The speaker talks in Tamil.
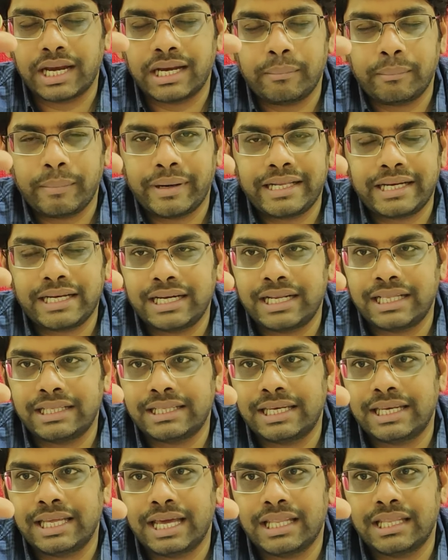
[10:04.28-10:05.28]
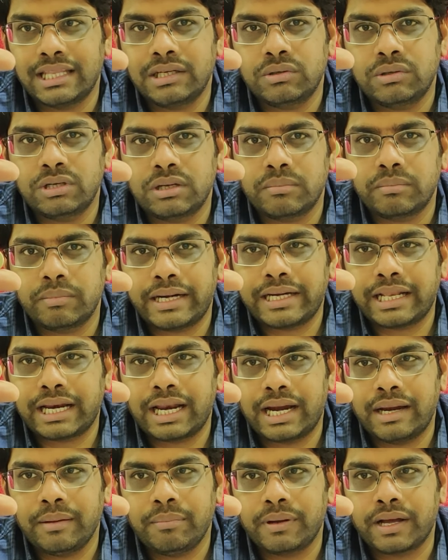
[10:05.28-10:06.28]
என்ன மெட்டல் எனக்கு தெரியாது ஒரு மெட்டலில்
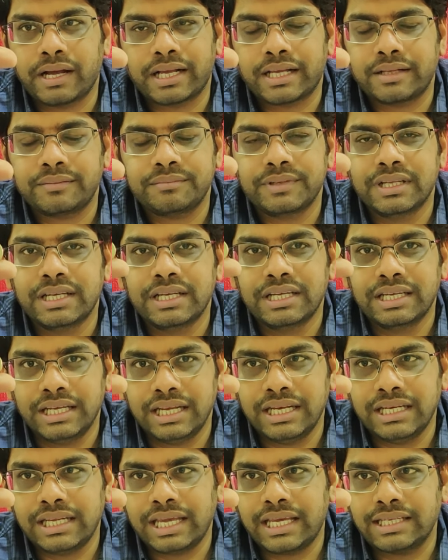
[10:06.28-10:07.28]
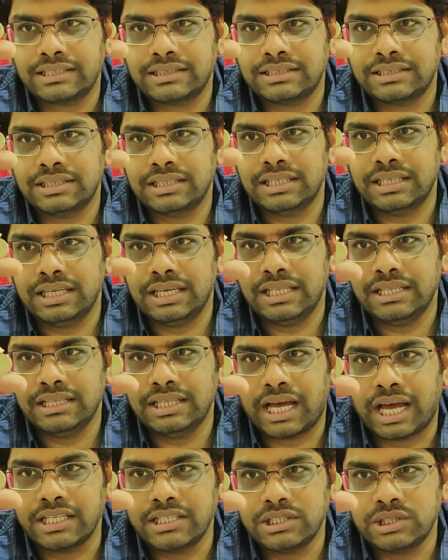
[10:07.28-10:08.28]
அடிப்பாங்க இன்கேஸ் இந்த
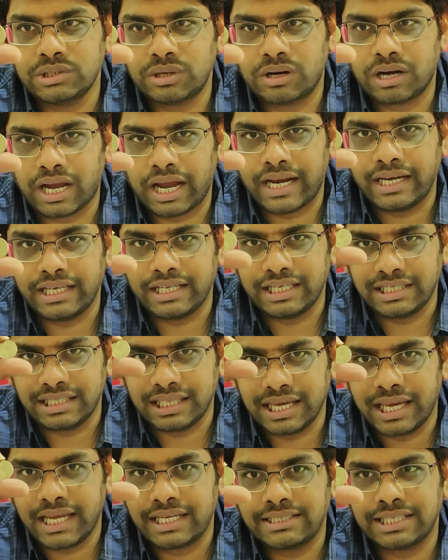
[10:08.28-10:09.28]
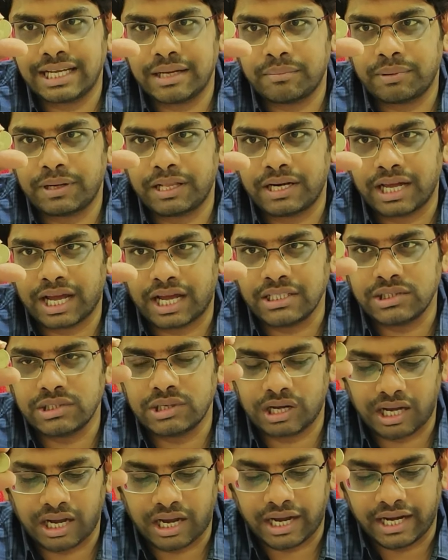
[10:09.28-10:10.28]
அஞ்சு ரூபா காயின் இதே ஷேப்பில் இருக்க அஞ்சு ரூபா
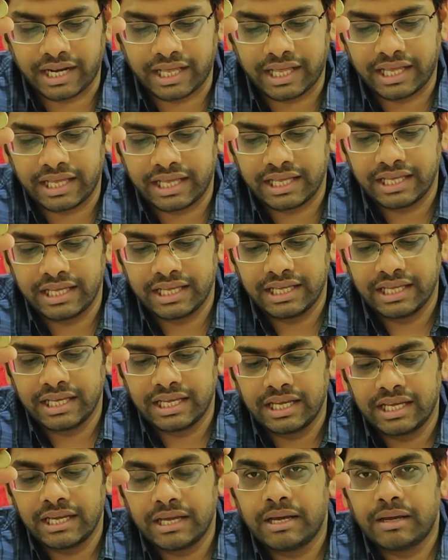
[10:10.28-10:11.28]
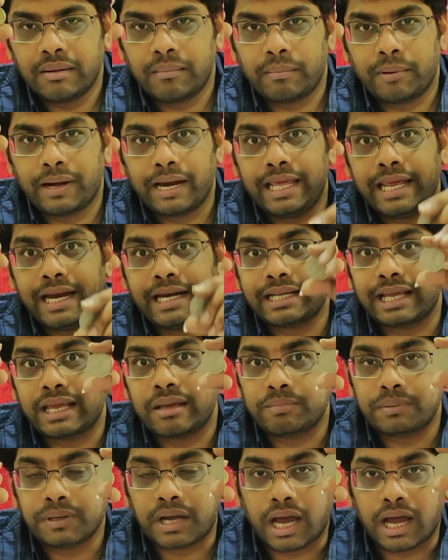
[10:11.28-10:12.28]
காயினை பழைய
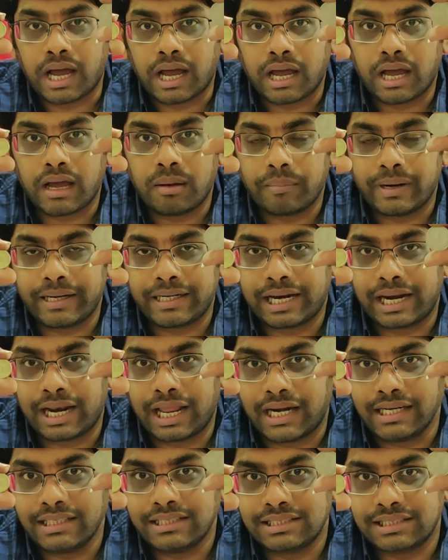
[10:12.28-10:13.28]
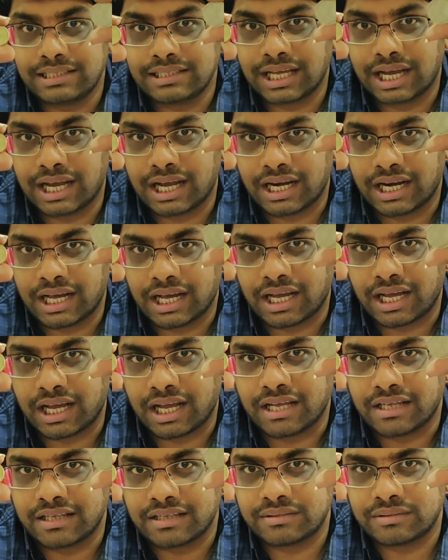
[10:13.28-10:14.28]
டைப் மெட்டலில் அடிச்சிருந்தாங்கனாக்கா
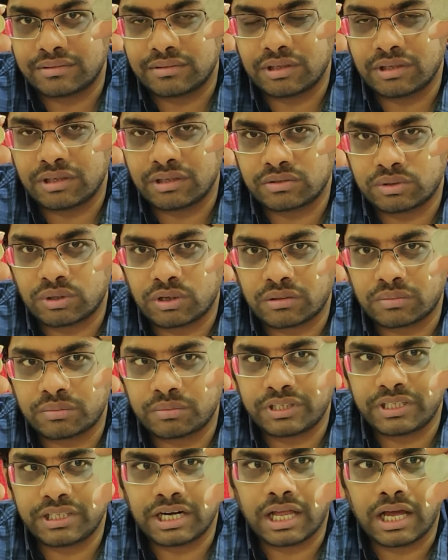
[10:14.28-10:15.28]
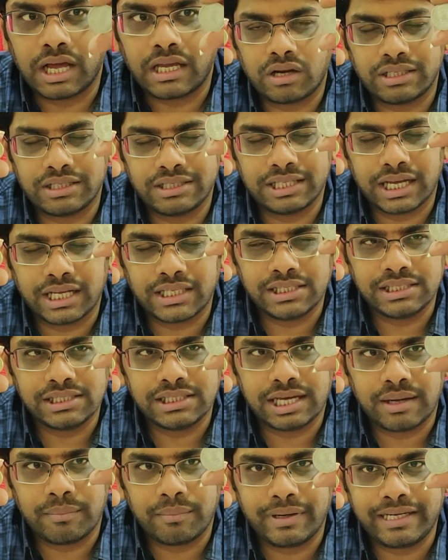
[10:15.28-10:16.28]
உங்களுக்கு சொல்கிறது புரியுதுங்களா இந்த இந்த
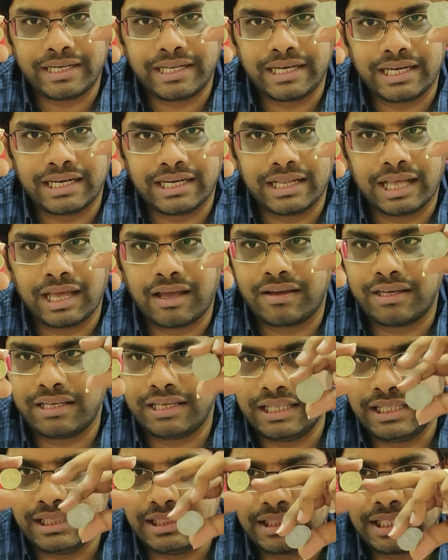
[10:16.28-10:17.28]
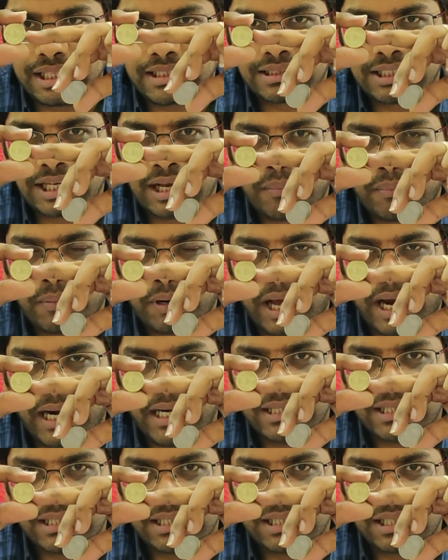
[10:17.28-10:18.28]
மெட்டீரியலில் இந்த ஷேப்பில்
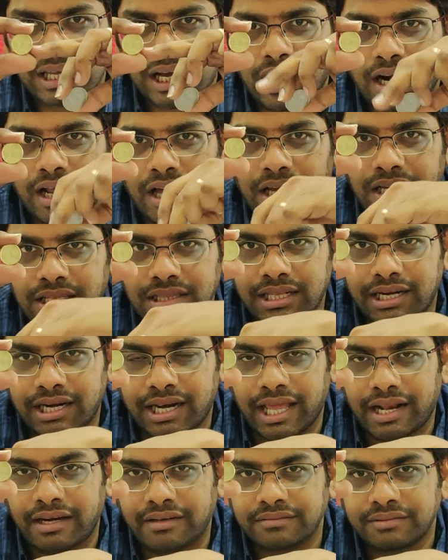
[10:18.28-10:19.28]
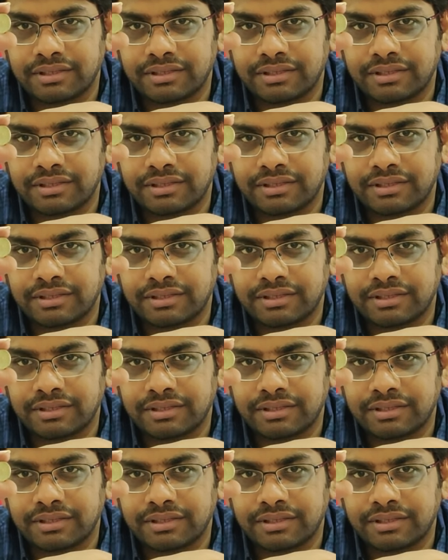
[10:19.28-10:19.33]
அடிச்சிருந்தாங்கன்னா இது ரேர்